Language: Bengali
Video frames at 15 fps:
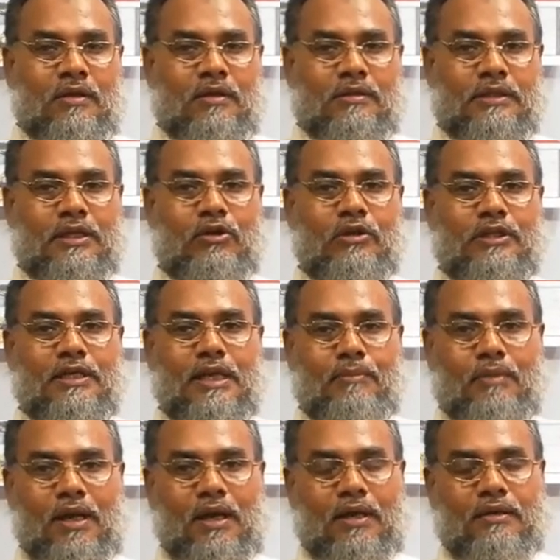দীর্ঘদিন
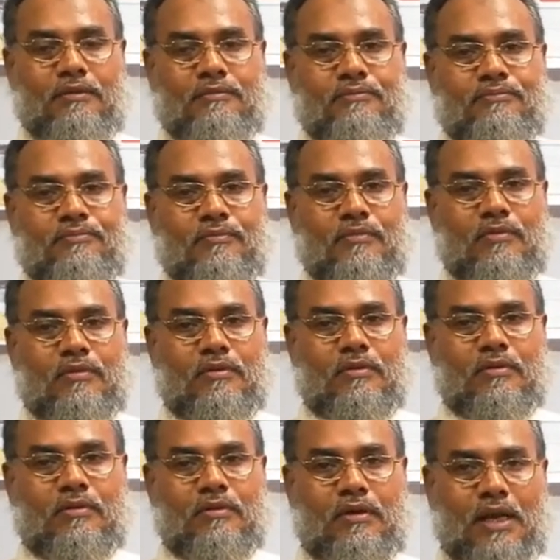আমরা
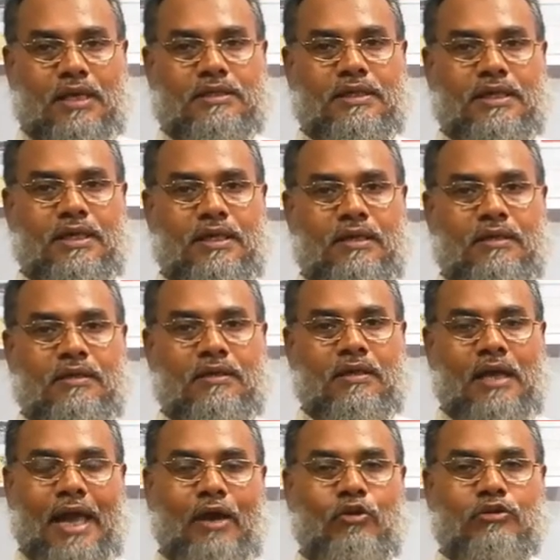ক্লাসে
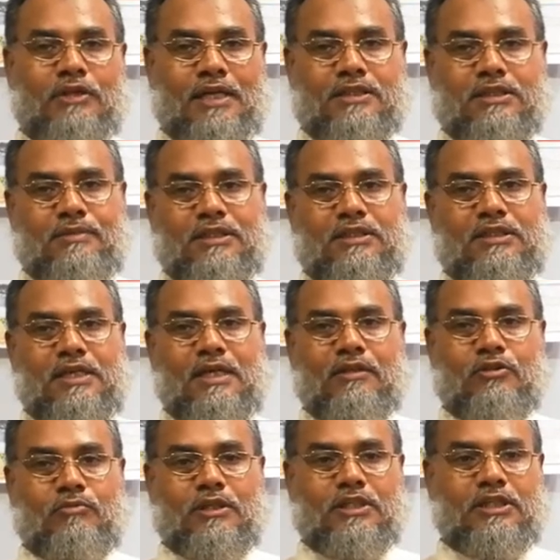একত্রে আসতে পারছি না
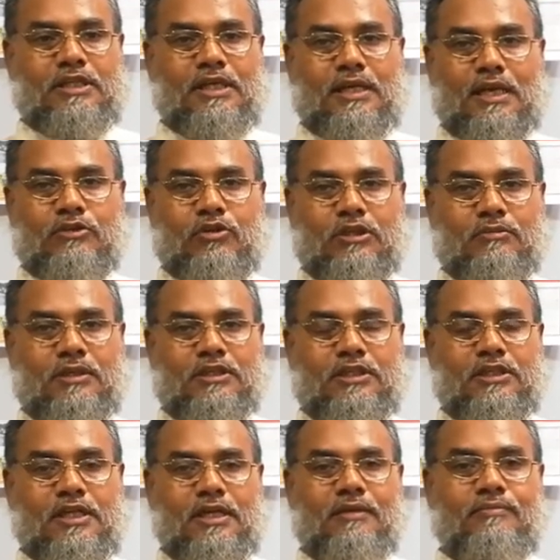তোমাদের নিয়ে ক্লাস করতে পারছি
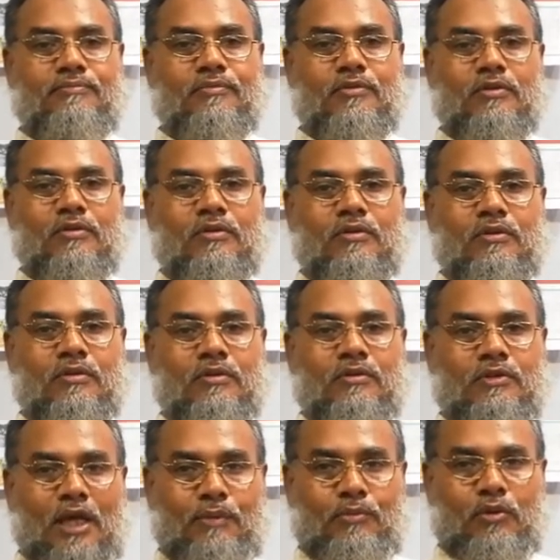না
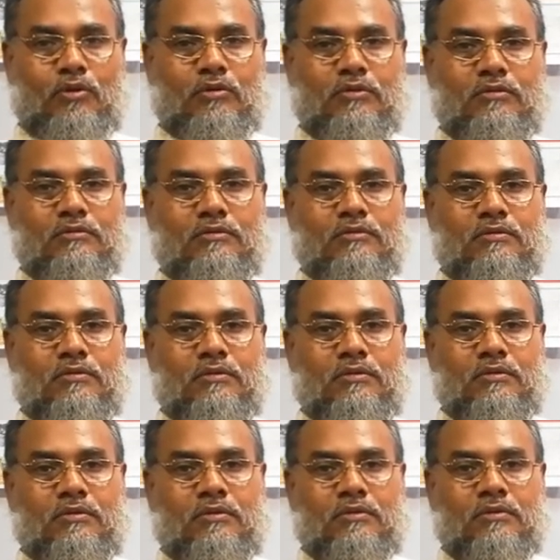তারপরও
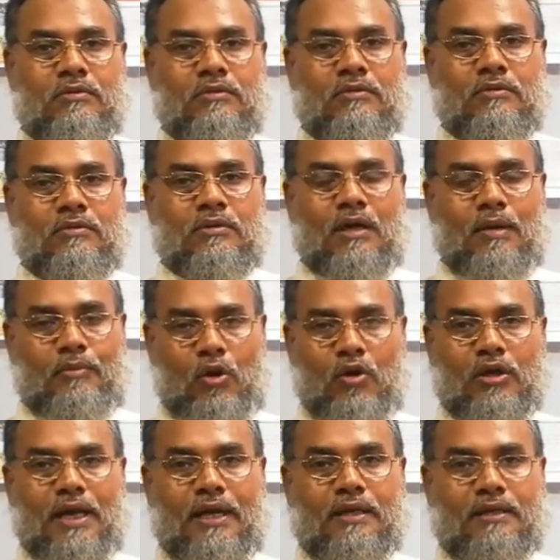আমরা
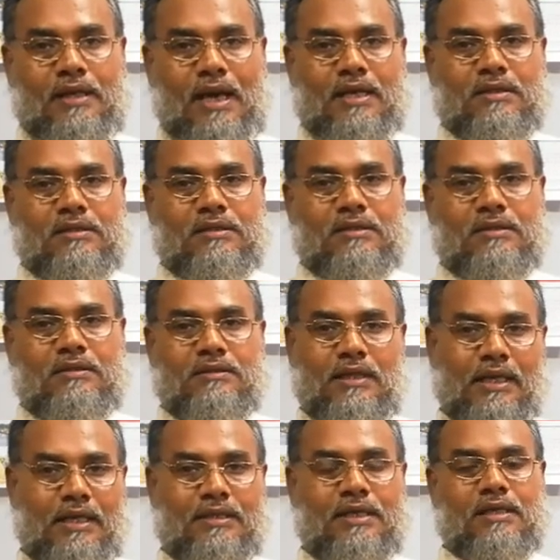অনলাইন ক্লাস
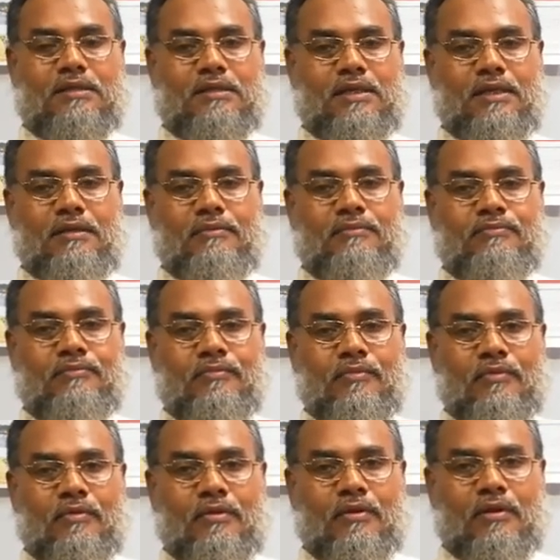চালিয়ে যাচ্ছি
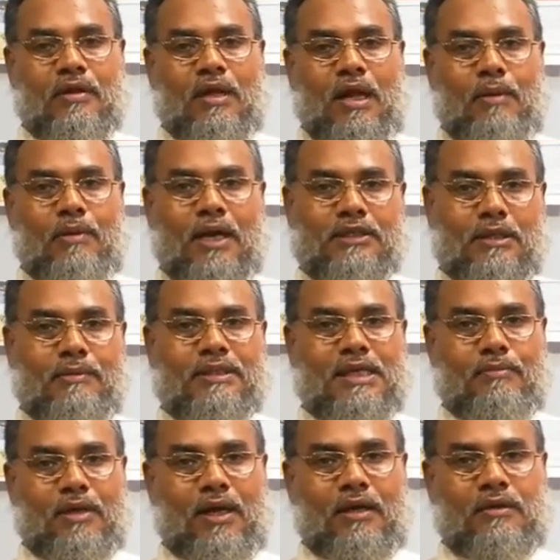এবং আশাবাদী
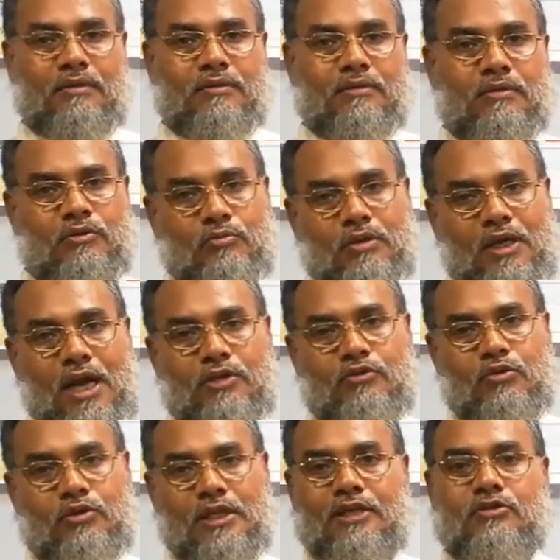আমরা তোমরা ক্লাসগুলো
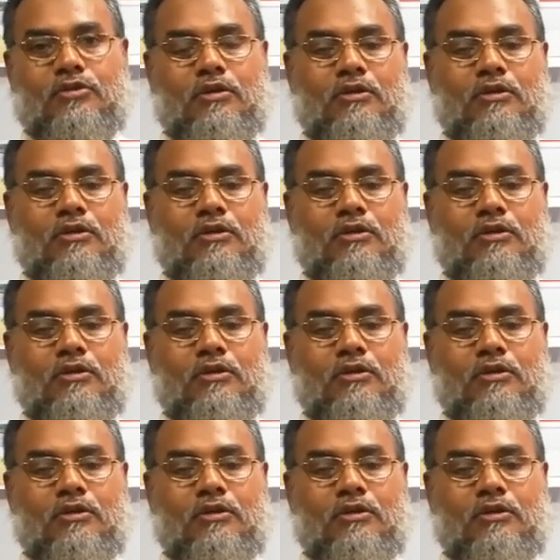দেখছ